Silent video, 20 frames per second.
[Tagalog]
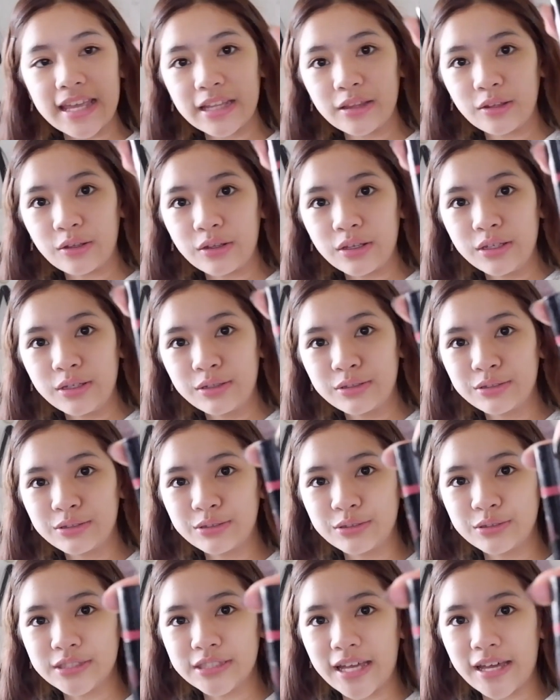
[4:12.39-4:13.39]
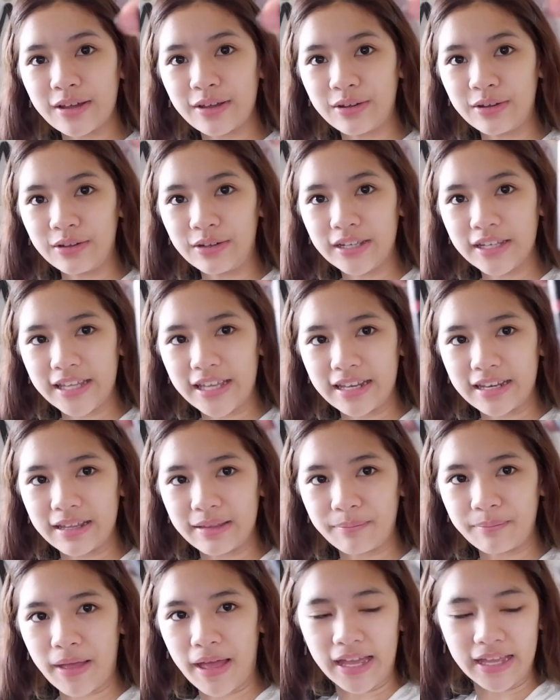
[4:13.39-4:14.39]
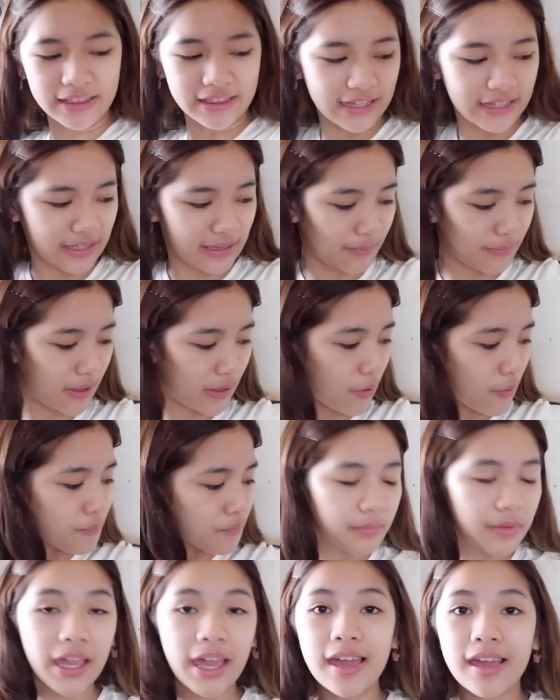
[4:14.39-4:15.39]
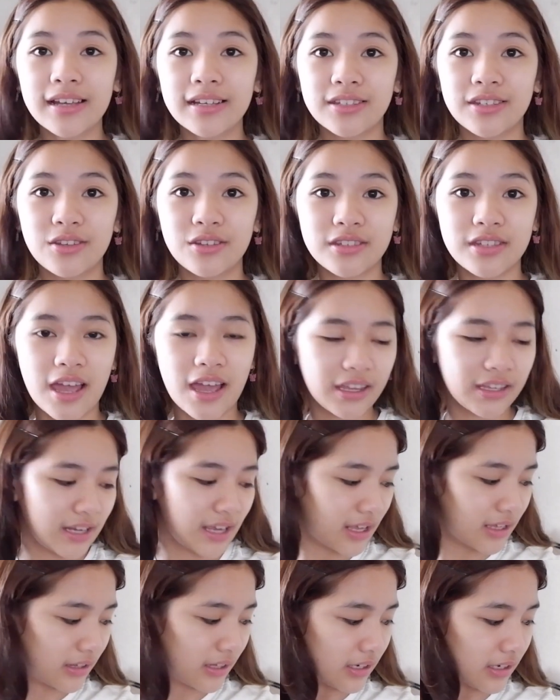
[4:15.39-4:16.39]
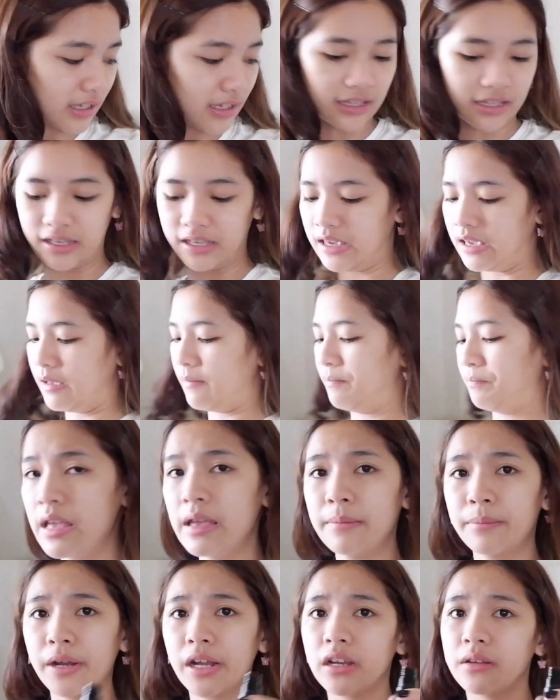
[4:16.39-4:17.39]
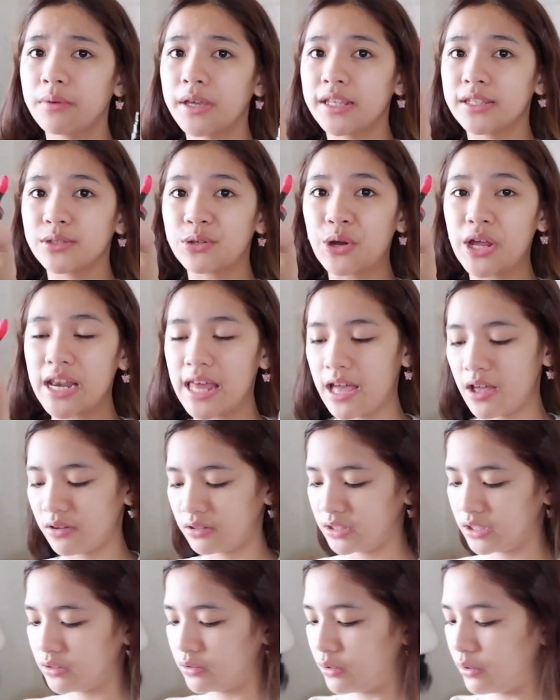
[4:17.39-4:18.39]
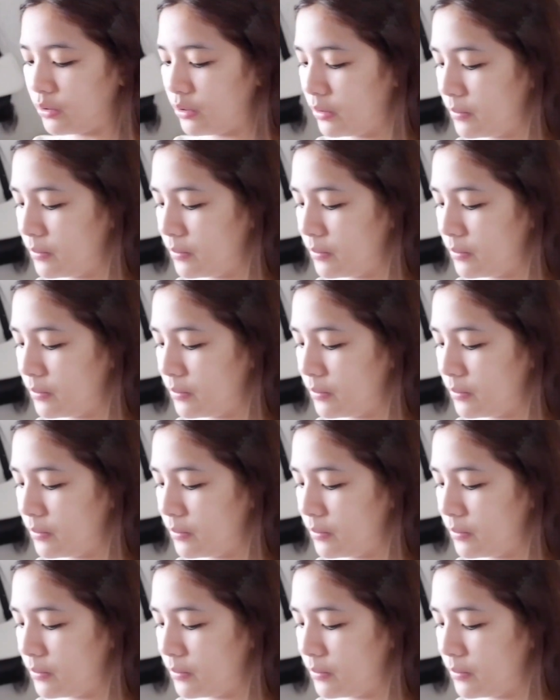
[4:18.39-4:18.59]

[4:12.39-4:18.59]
ito yung una ko. Yan, ang pangit niya. Pero, bigay kasi yun sa akin ni Ate Nikki. But anyways, ko lang ako nito.